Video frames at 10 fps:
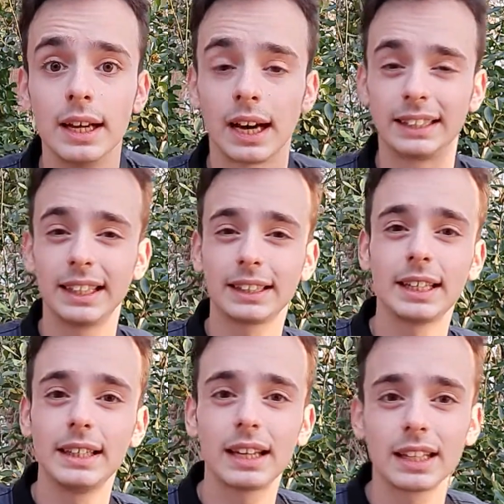Хотя эта
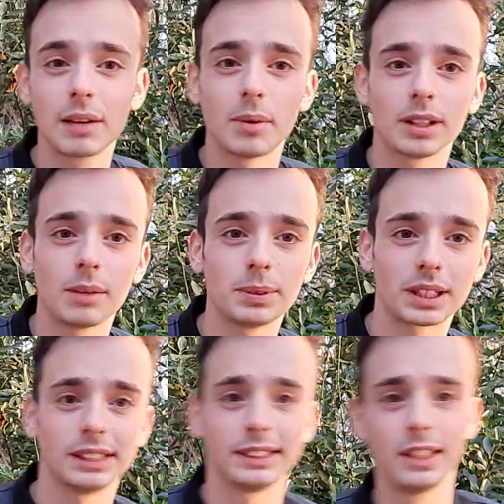энергия могла бы
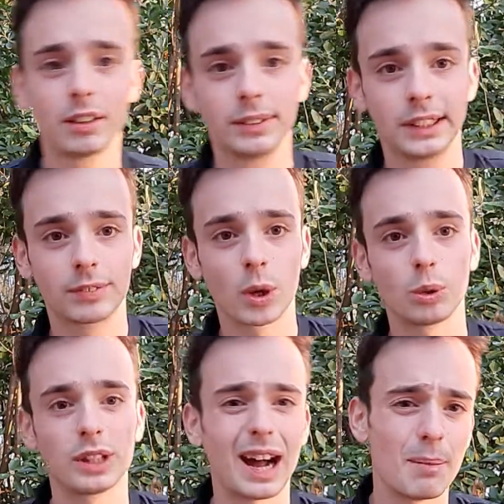транслироваться в
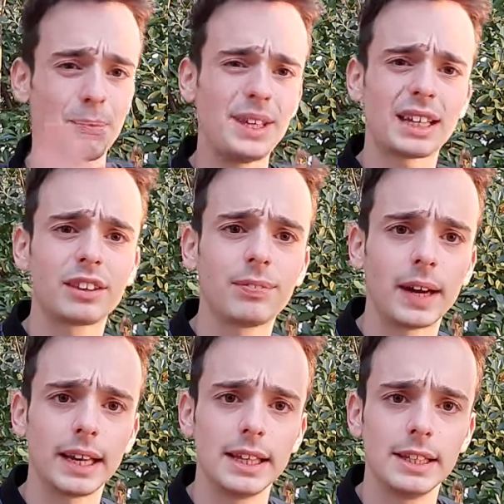какой-то объект
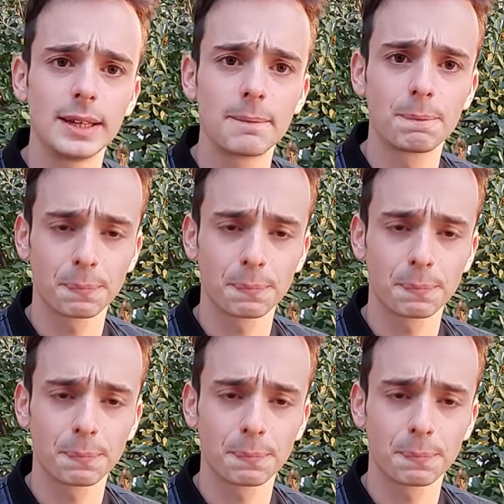творения,